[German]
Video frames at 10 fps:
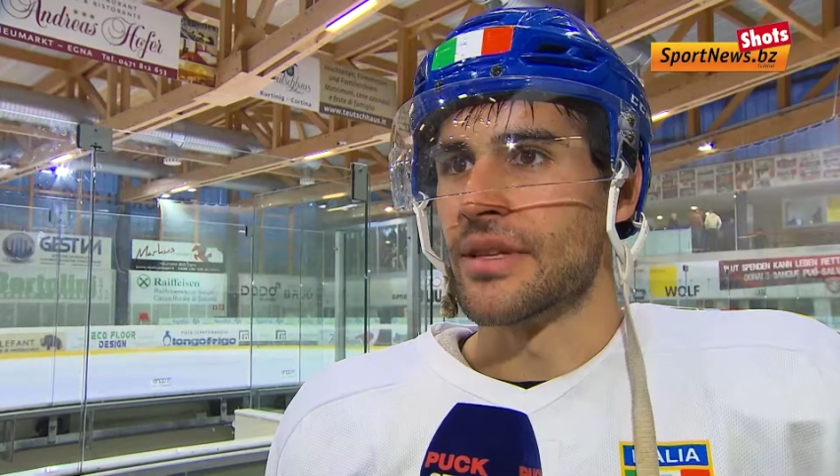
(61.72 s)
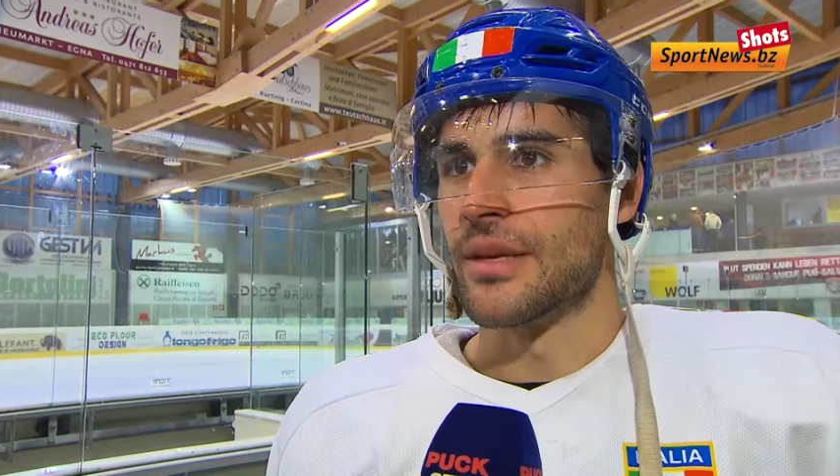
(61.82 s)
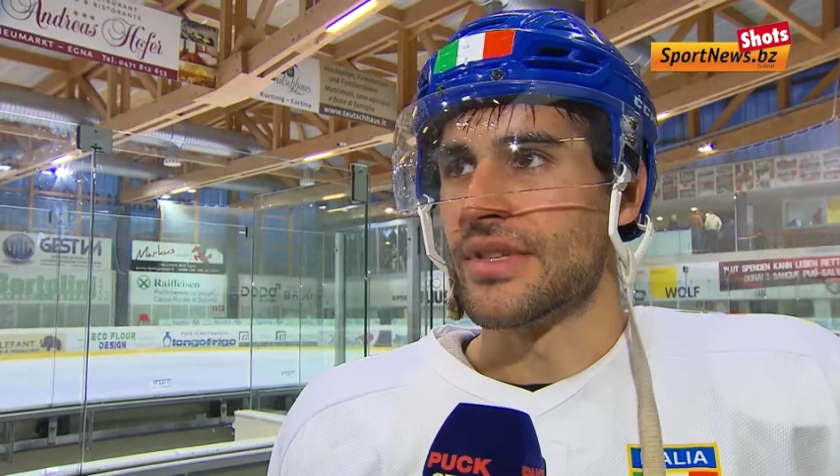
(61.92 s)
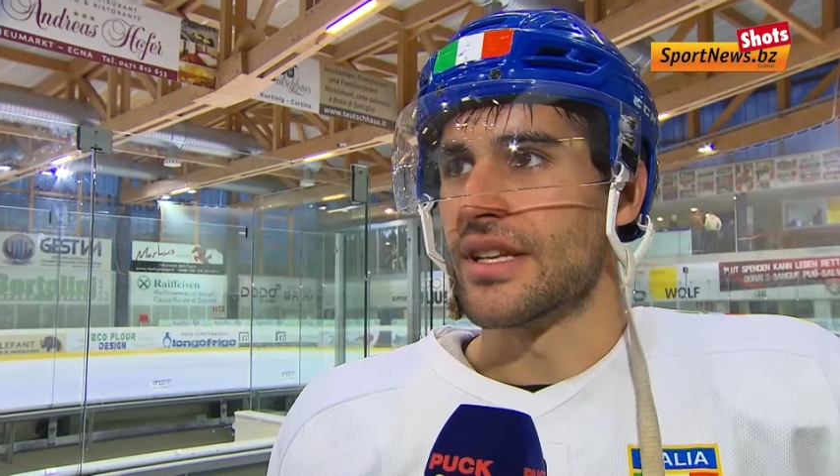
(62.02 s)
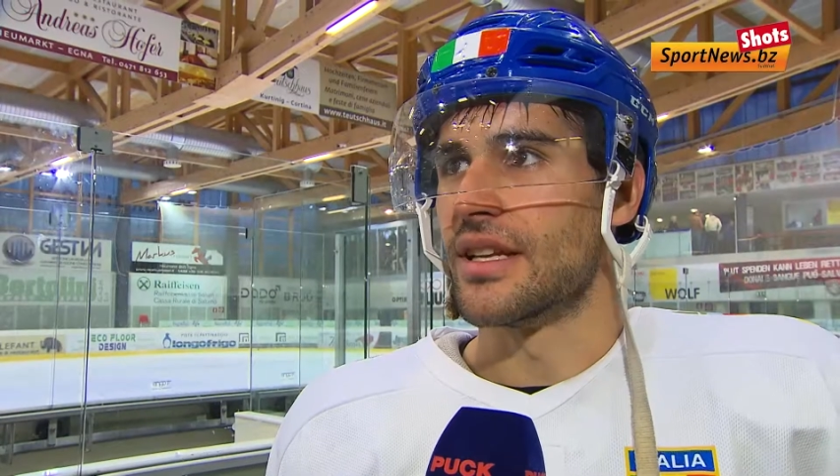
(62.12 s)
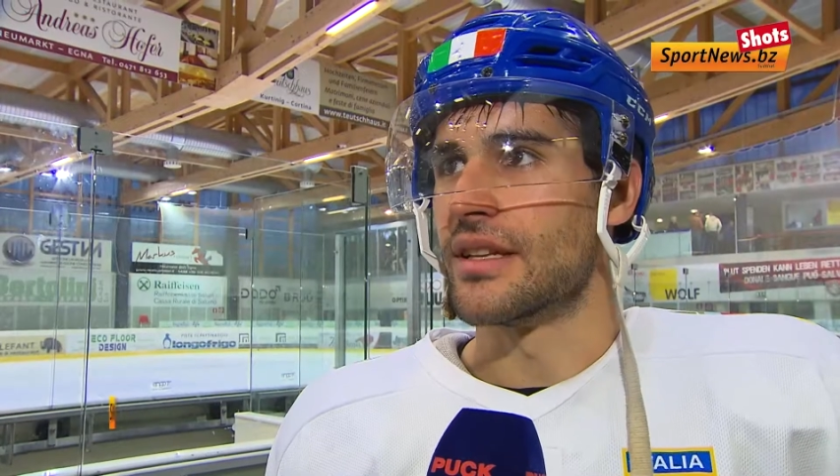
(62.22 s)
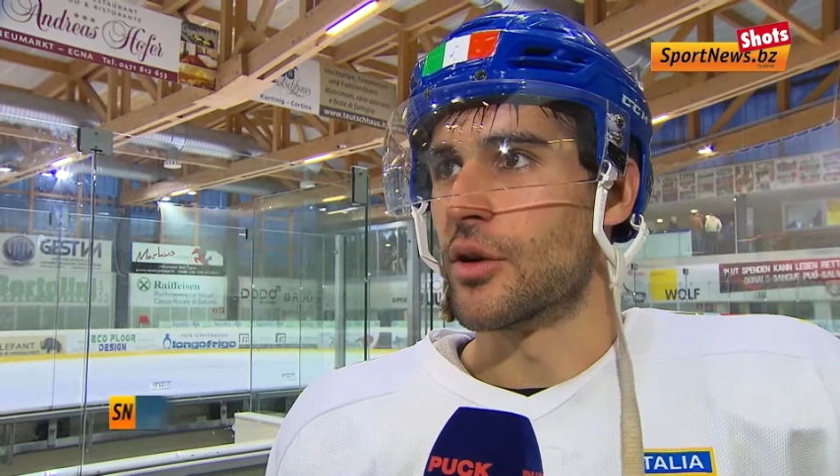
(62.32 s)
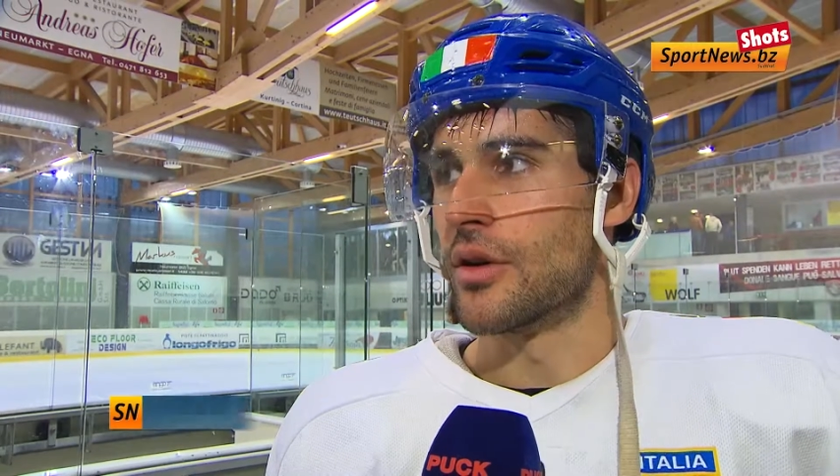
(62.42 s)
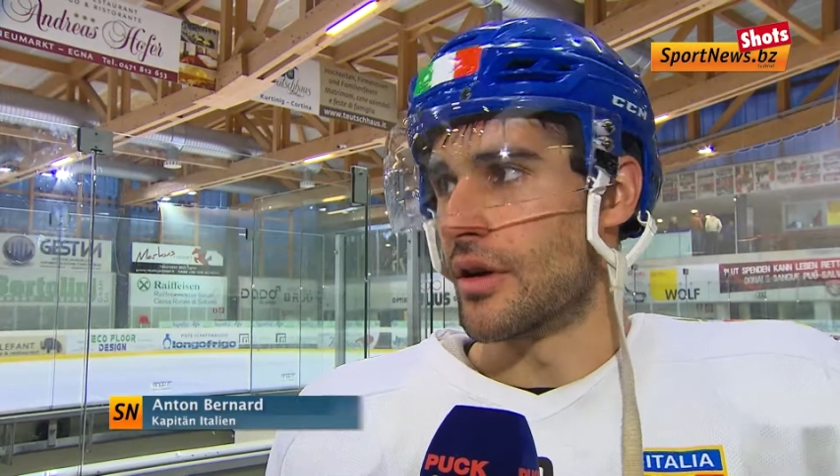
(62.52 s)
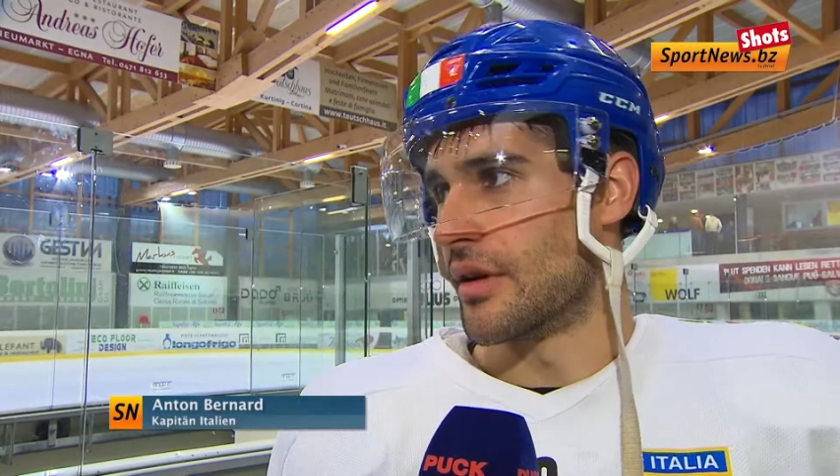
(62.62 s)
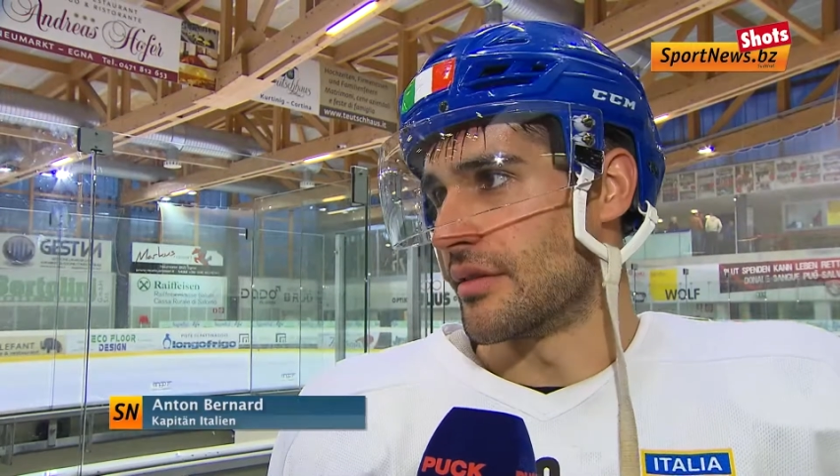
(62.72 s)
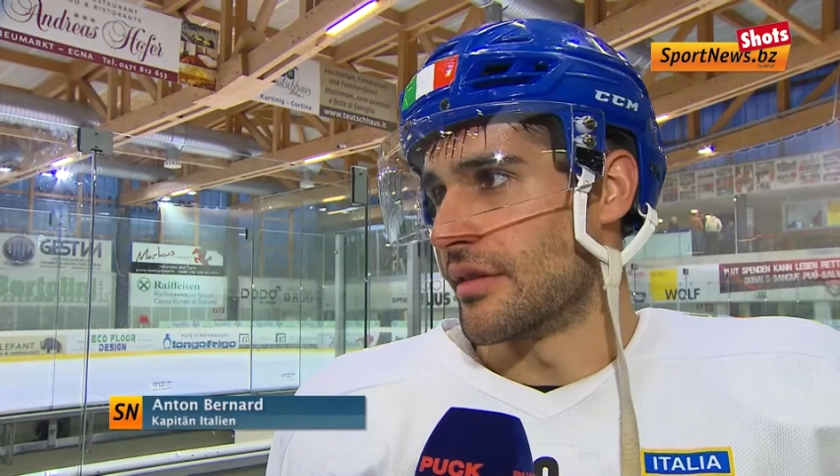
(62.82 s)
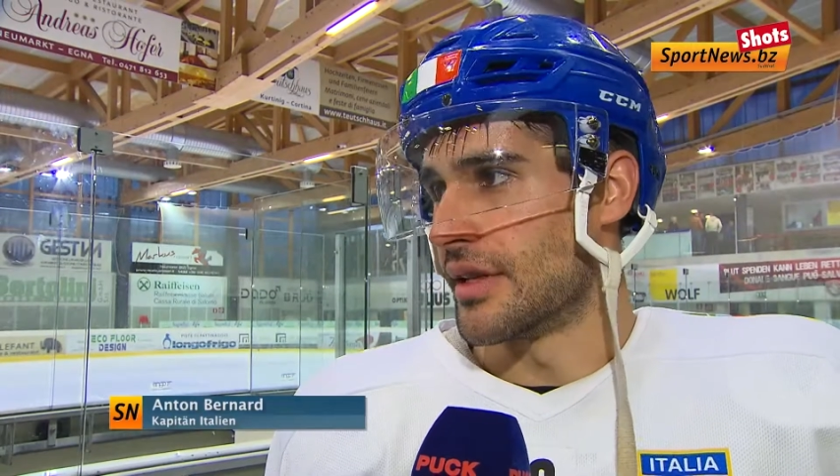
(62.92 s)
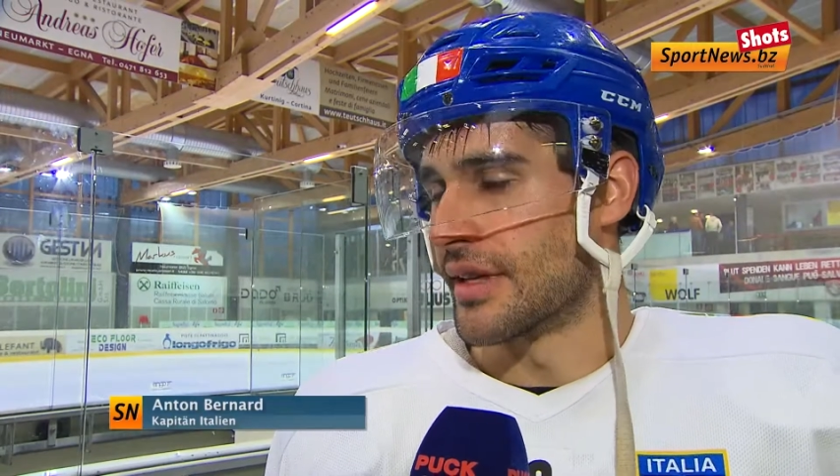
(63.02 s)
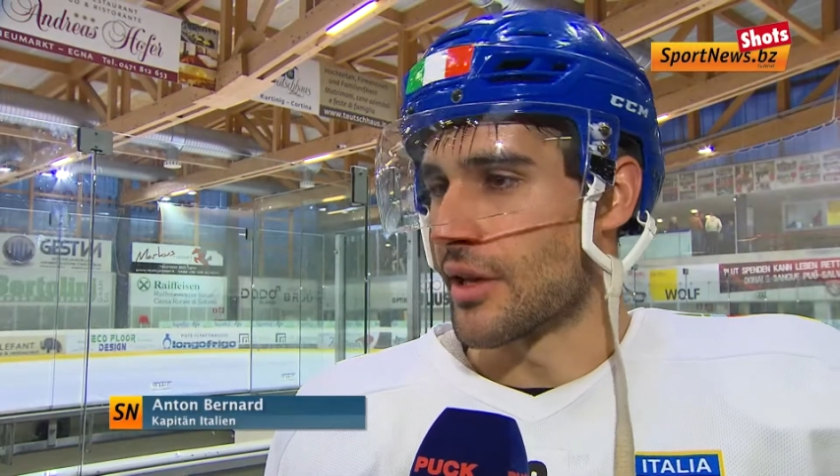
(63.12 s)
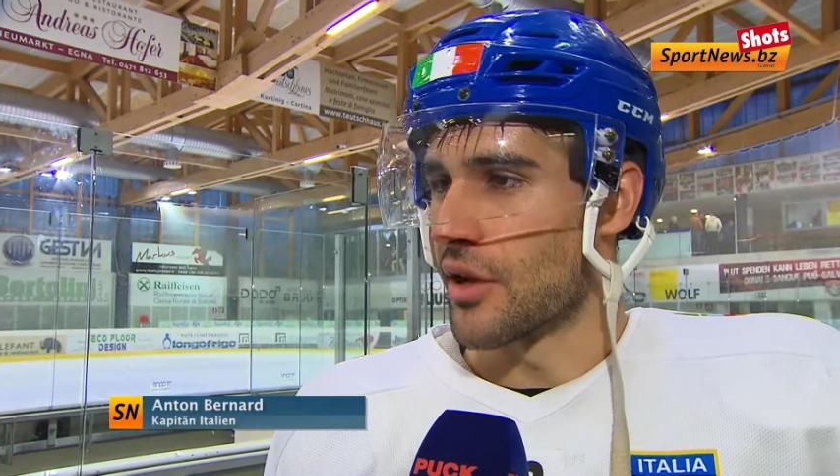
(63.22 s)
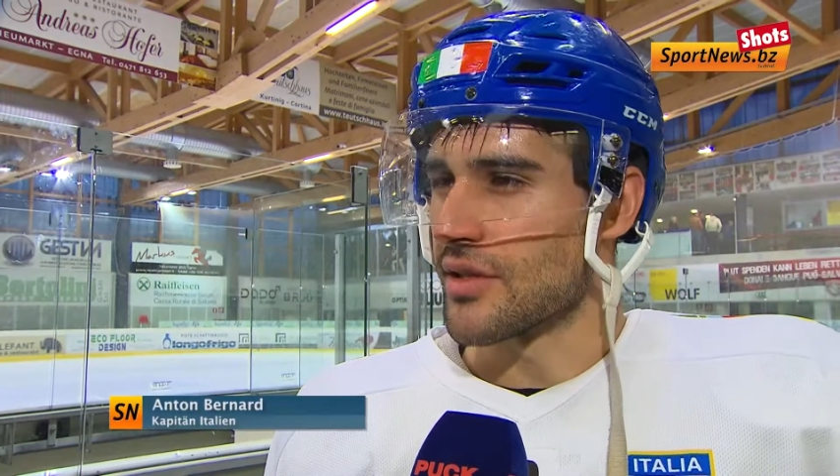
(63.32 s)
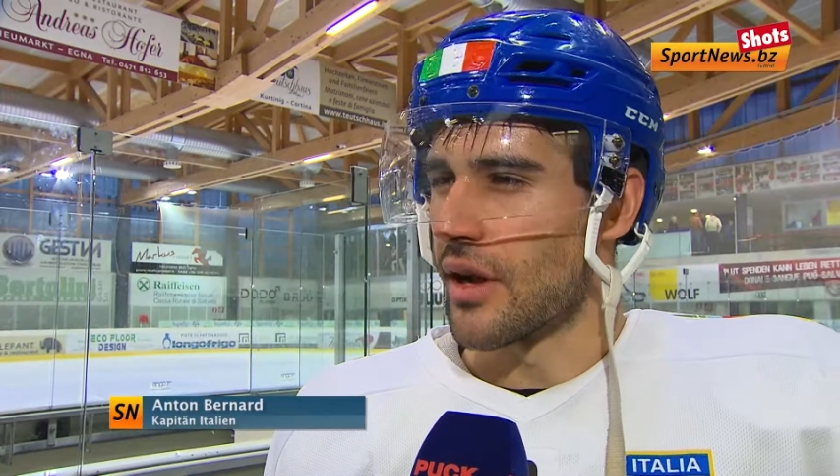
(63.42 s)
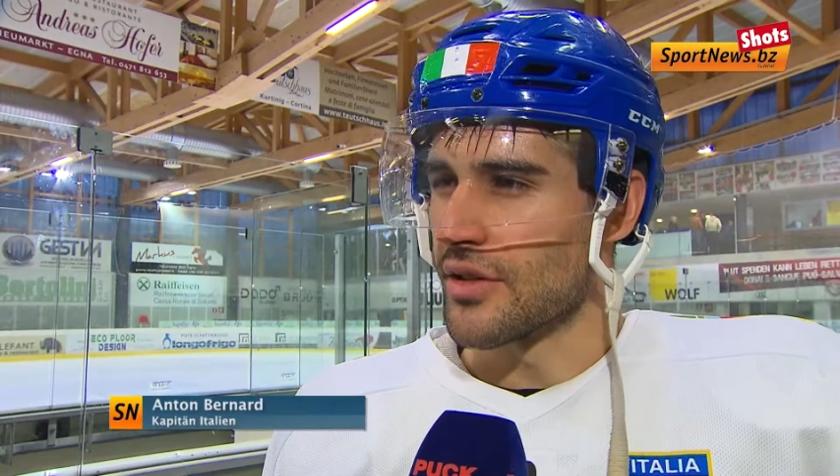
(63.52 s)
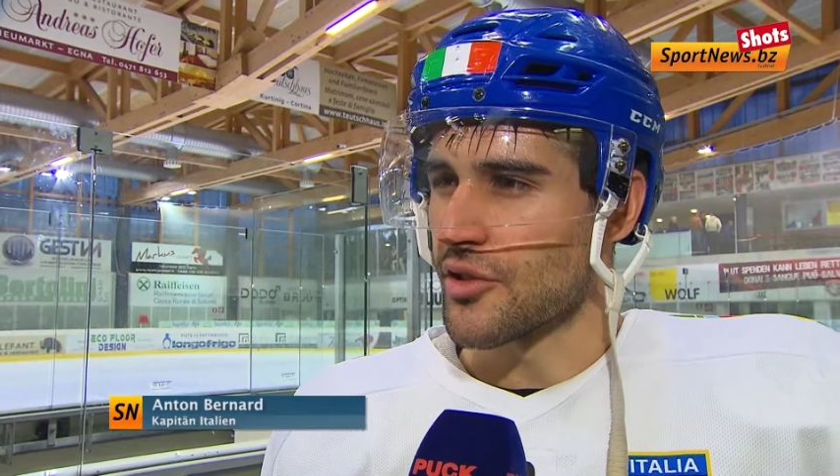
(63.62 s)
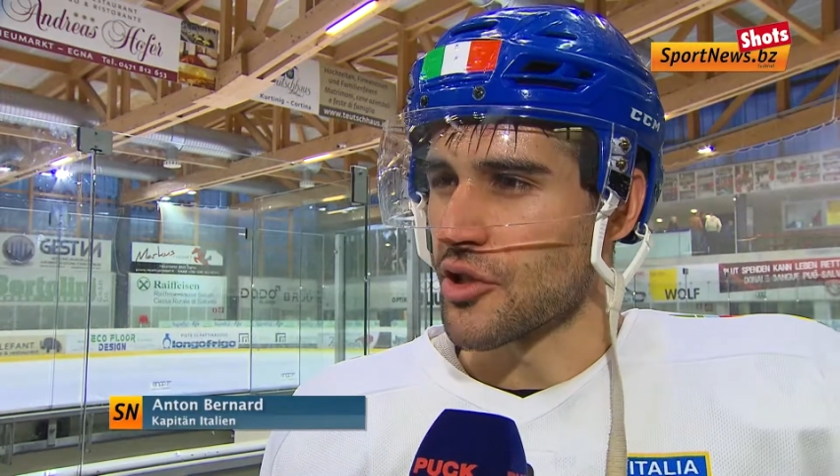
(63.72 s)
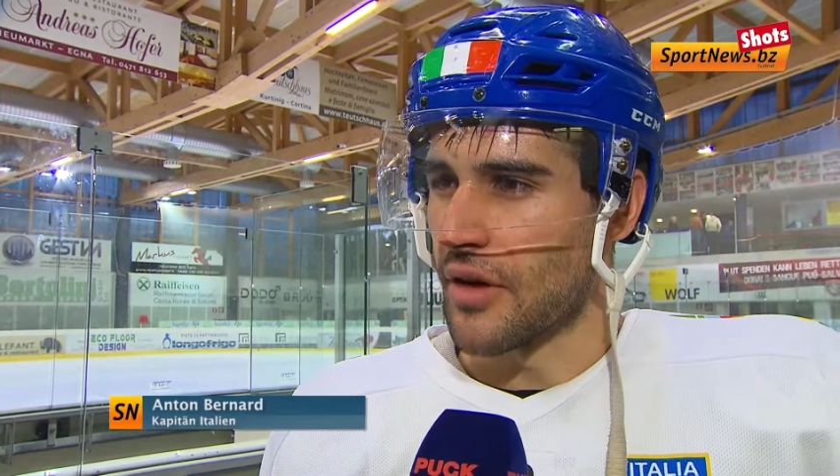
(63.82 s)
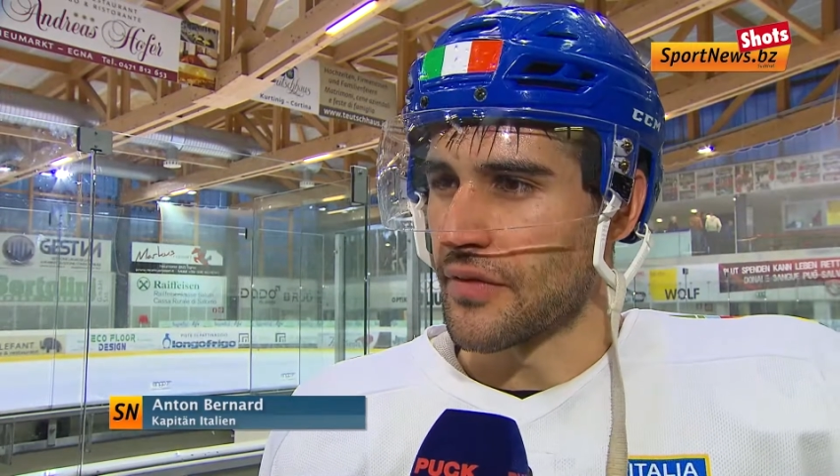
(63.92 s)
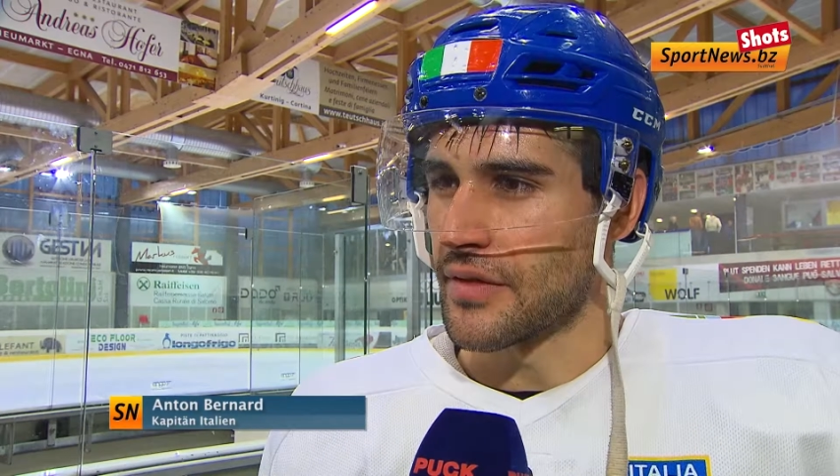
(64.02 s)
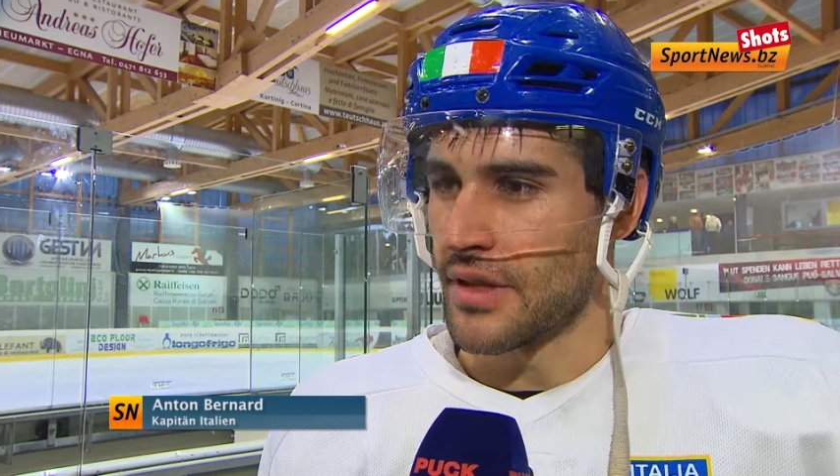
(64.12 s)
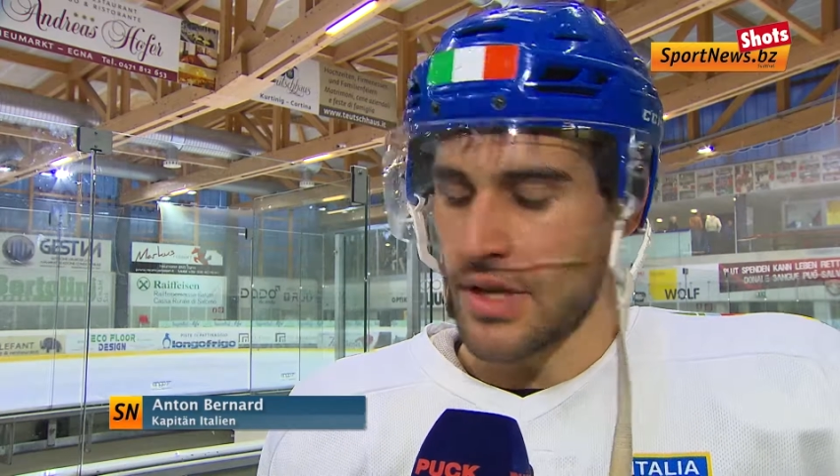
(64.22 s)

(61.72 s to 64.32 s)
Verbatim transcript: mit dem Ziel hin, äh, den Klassenerhalt zu schaffen.